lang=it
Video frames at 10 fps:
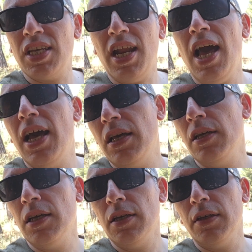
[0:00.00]

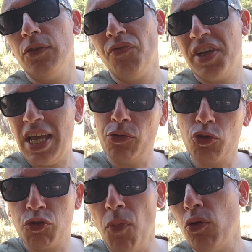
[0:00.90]
sarà, eh, non
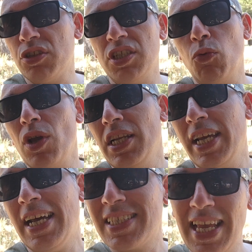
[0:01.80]
verranno smosse
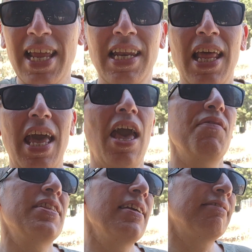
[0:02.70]
quelle caselle,
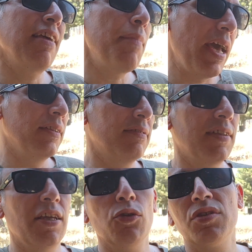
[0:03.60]

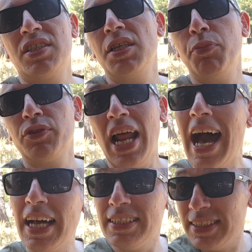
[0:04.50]
evidentemente non si potrà
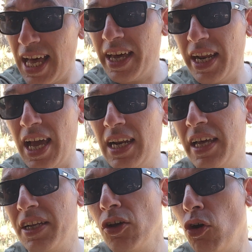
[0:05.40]
andare
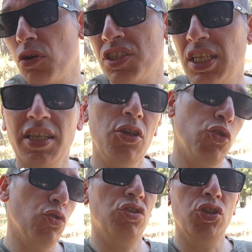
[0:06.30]
alla rincorsa dei
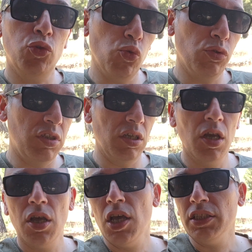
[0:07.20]
sostituti
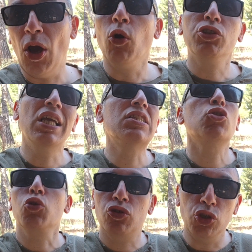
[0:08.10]
o del
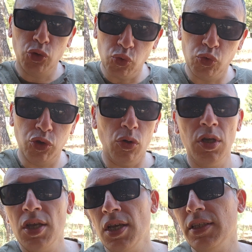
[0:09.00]
sostituto
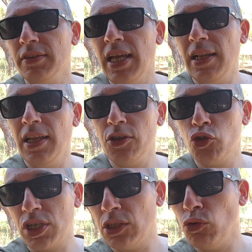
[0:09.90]
del
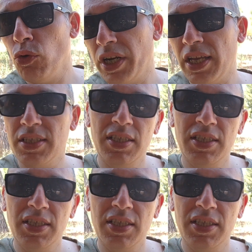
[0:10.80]
giocatore,